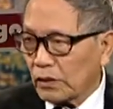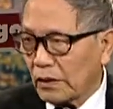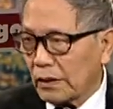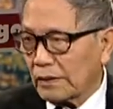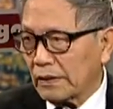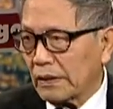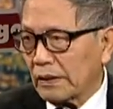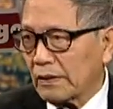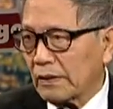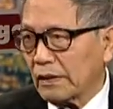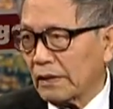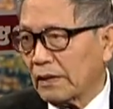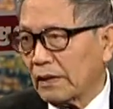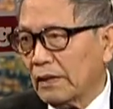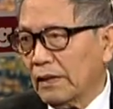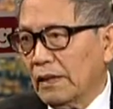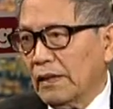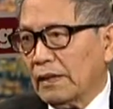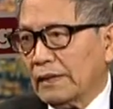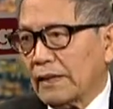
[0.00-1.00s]
nhật ờ,
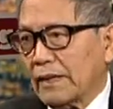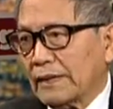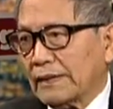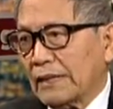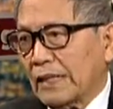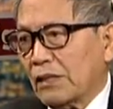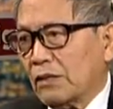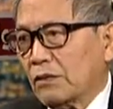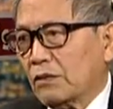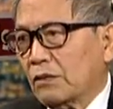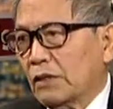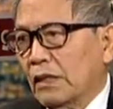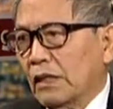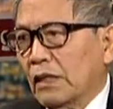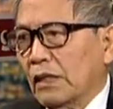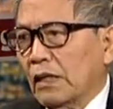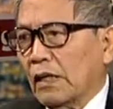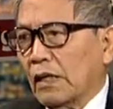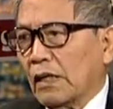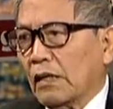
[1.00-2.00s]
tại sao
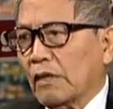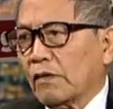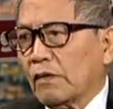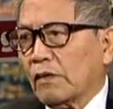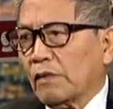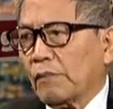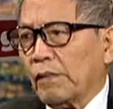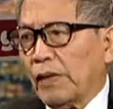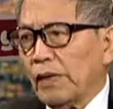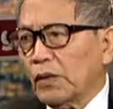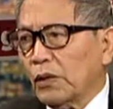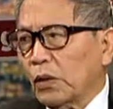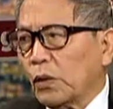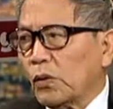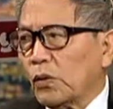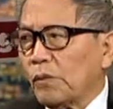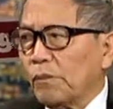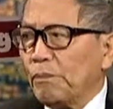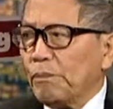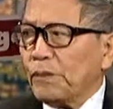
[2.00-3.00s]
uh, ấn
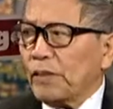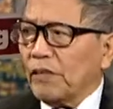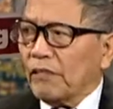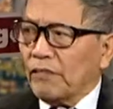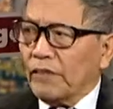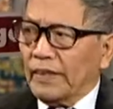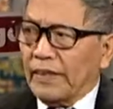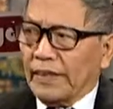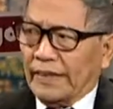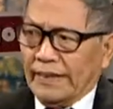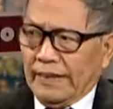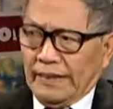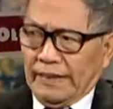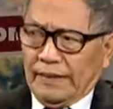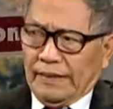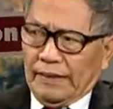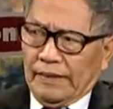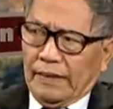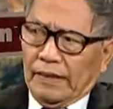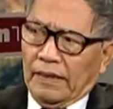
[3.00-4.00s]
độ với
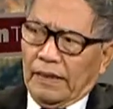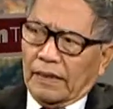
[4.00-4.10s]
lại